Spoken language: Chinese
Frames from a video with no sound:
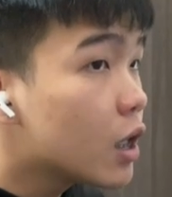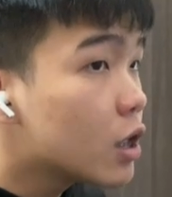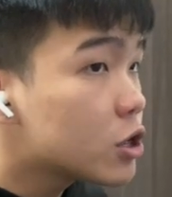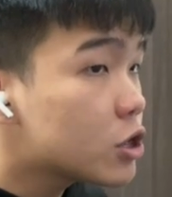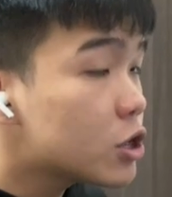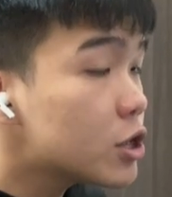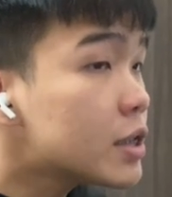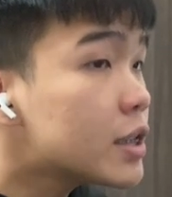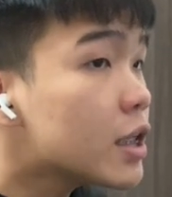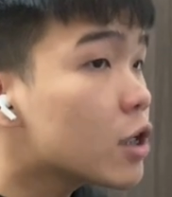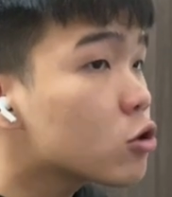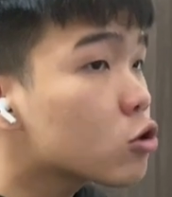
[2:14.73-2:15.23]

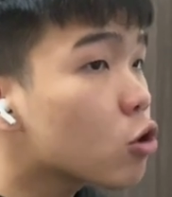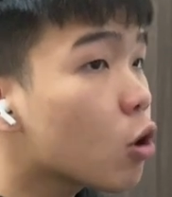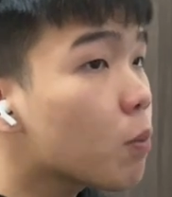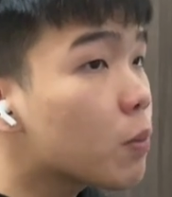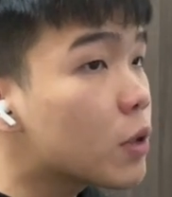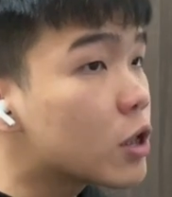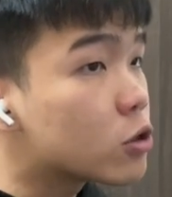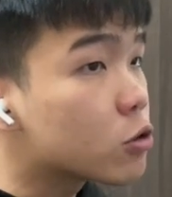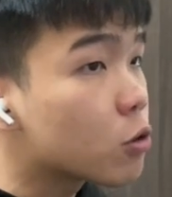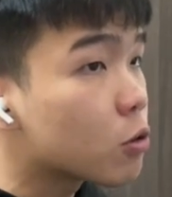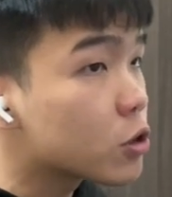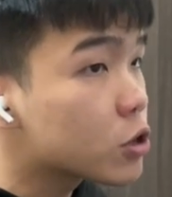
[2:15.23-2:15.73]
之前中
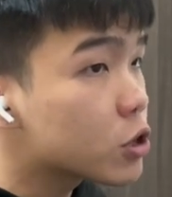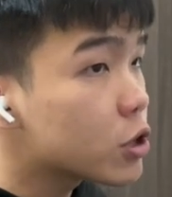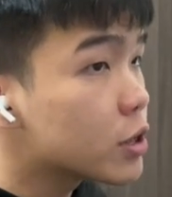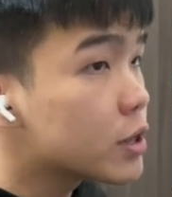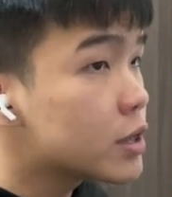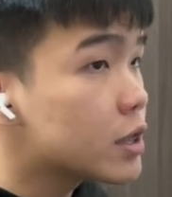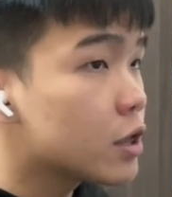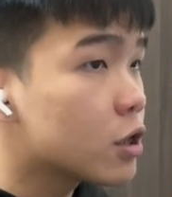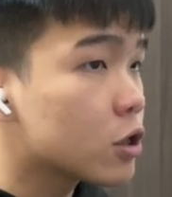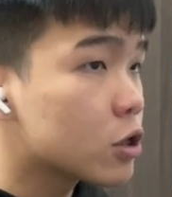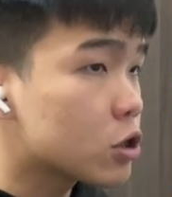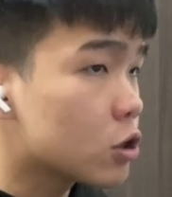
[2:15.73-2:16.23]
本聪设
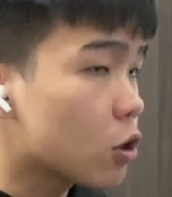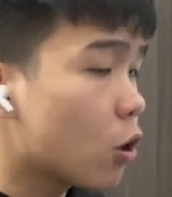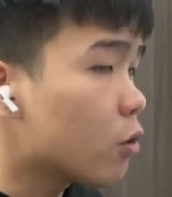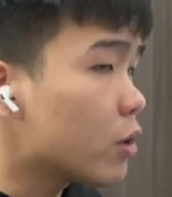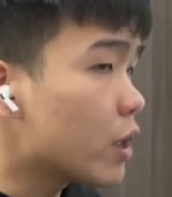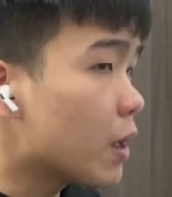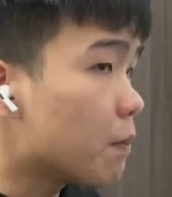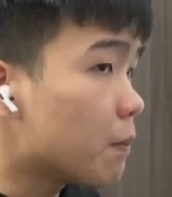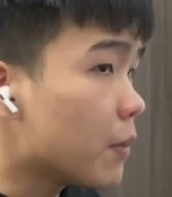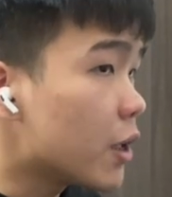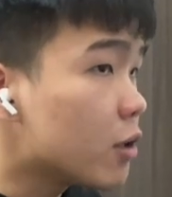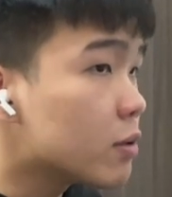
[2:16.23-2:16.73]
计的时候
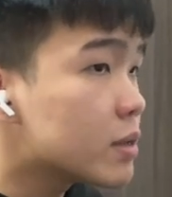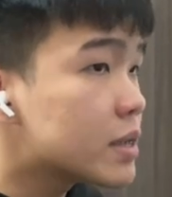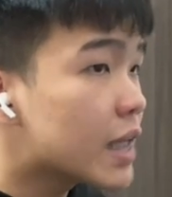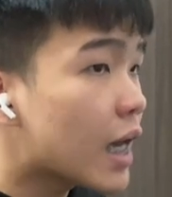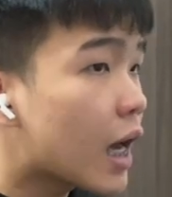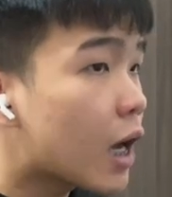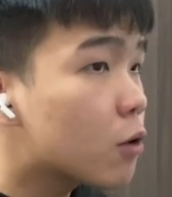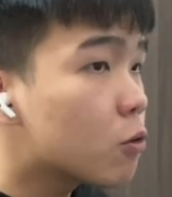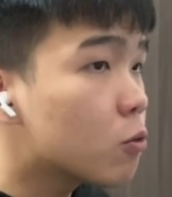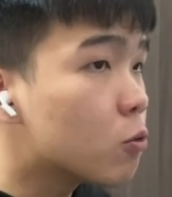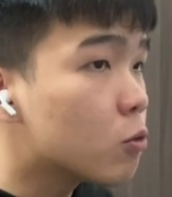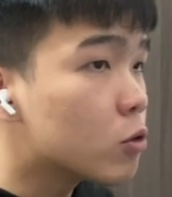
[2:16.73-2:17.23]
也没有
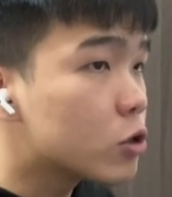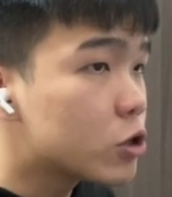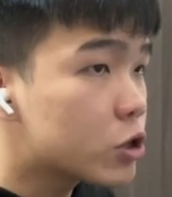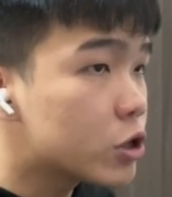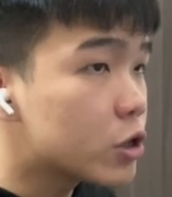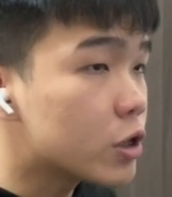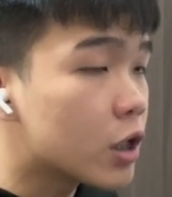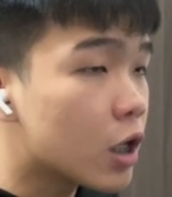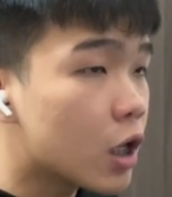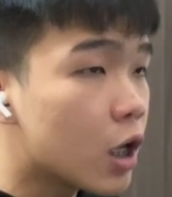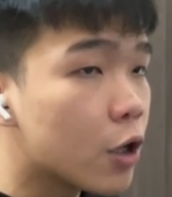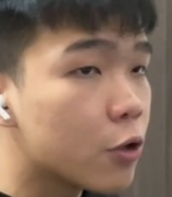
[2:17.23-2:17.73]
加入
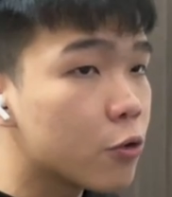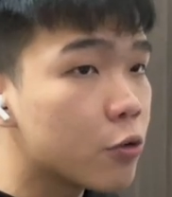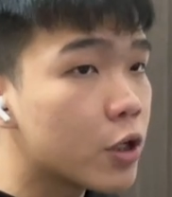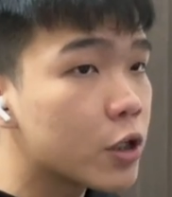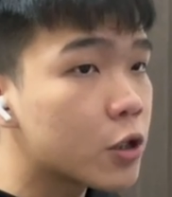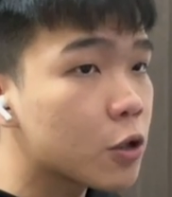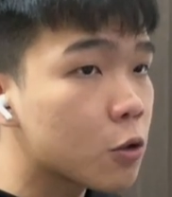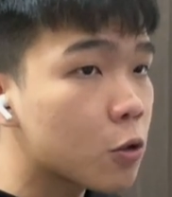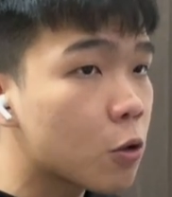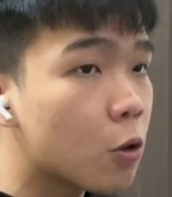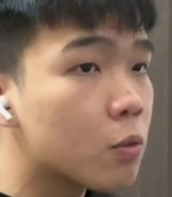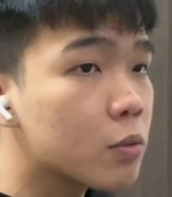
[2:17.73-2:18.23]
智能合约
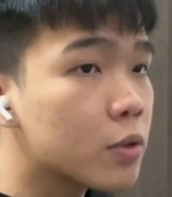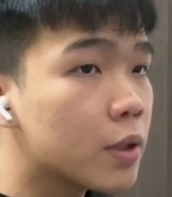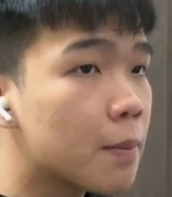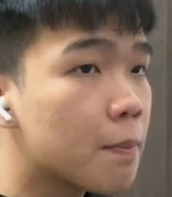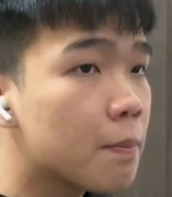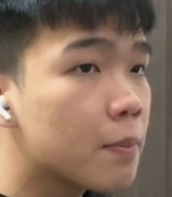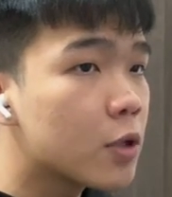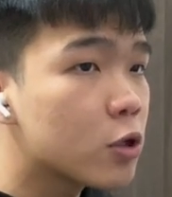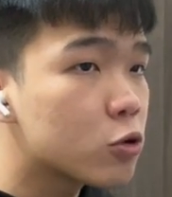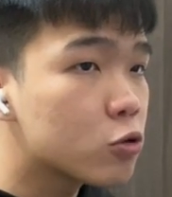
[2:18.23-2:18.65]
的功能，